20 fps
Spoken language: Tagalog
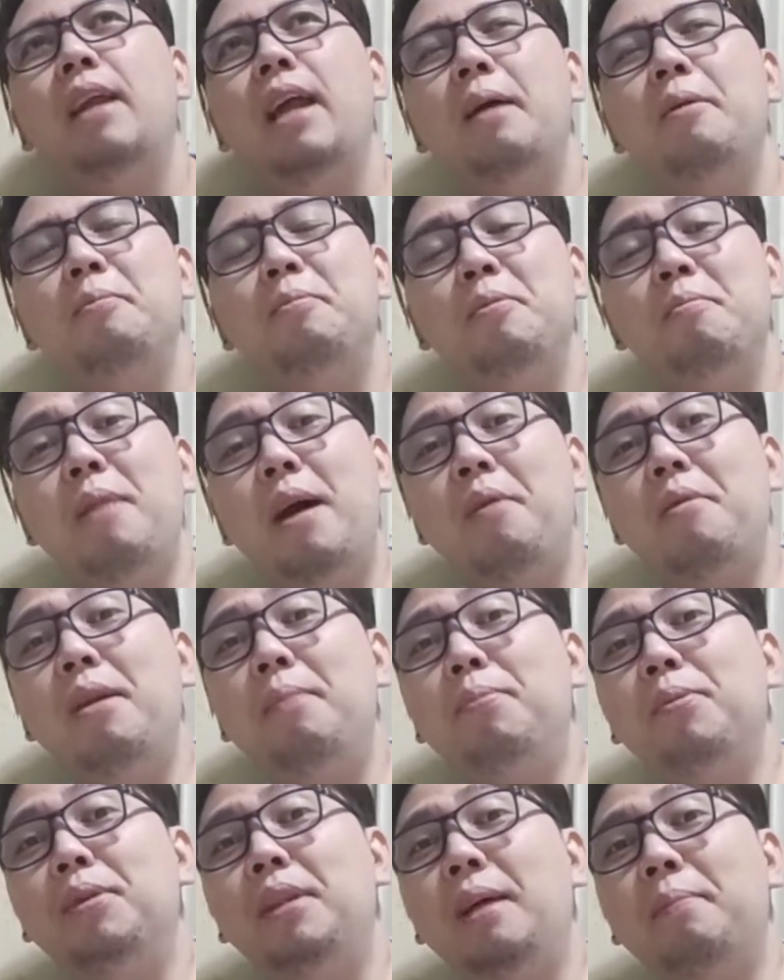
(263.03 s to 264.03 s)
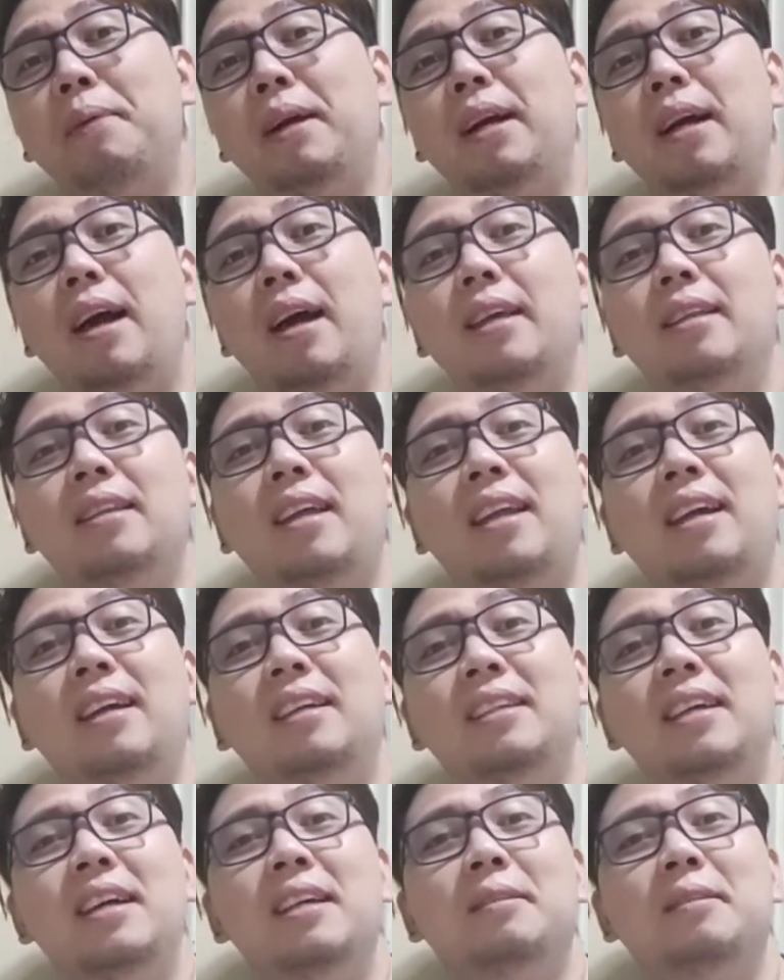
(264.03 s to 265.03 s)
Marami pong bawal po na pagkain talaga
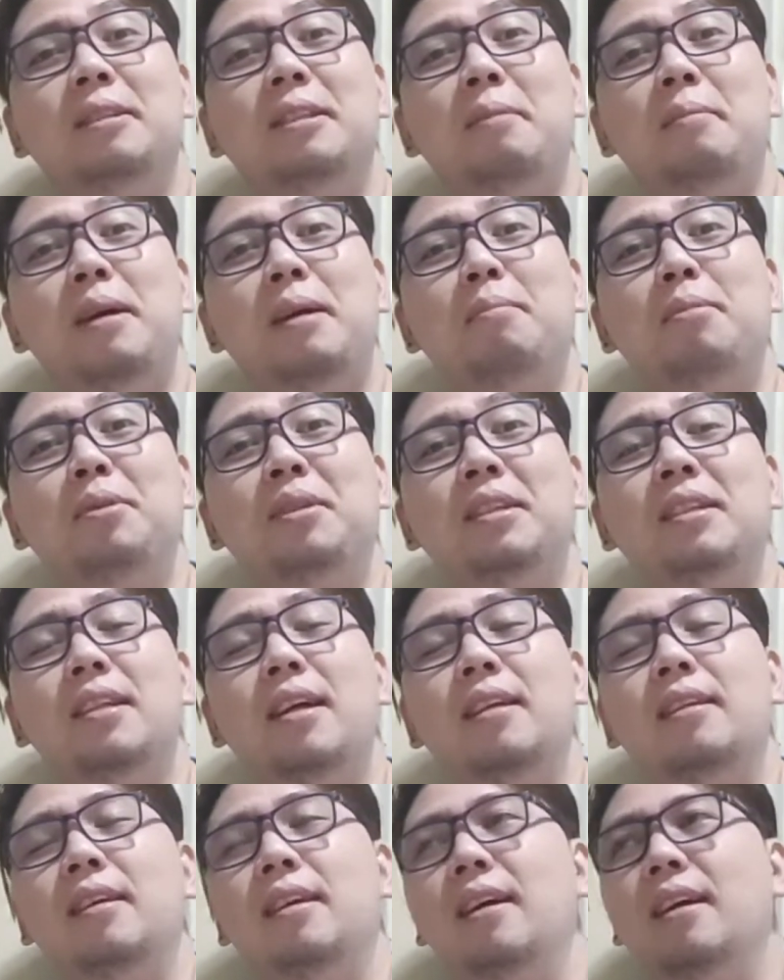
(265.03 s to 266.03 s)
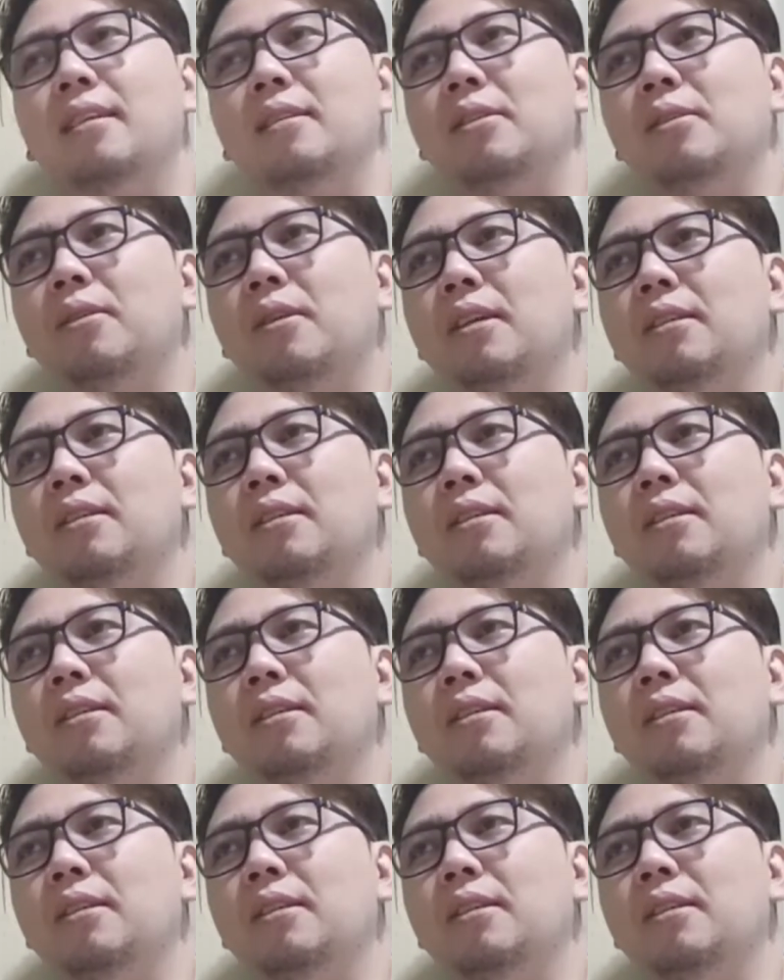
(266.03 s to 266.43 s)
dyan sa mga buntis nating aso.